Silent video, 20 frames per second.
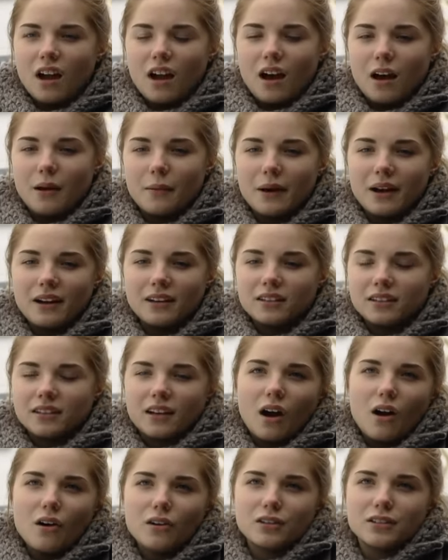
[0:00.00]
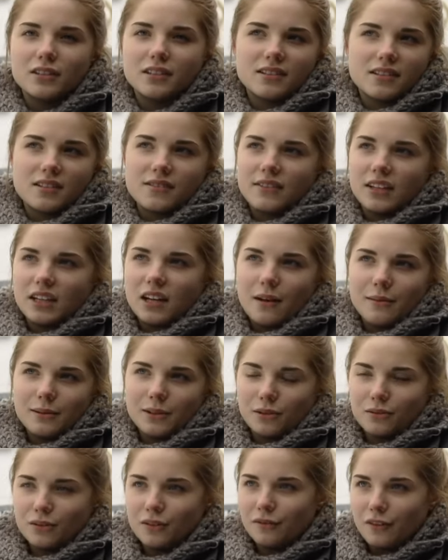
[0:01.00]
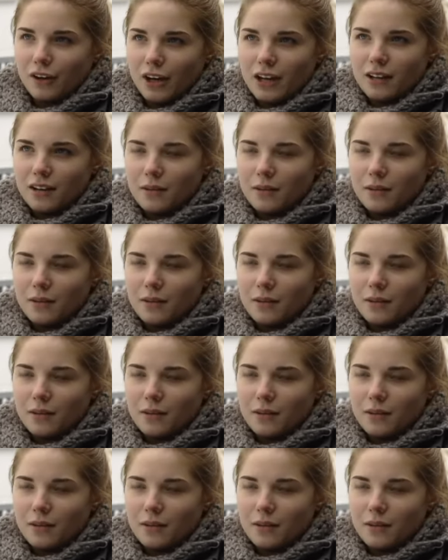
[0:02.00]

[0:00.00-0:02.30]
Aber ich rauche nicht, deswegen habe ich auch nie Feuer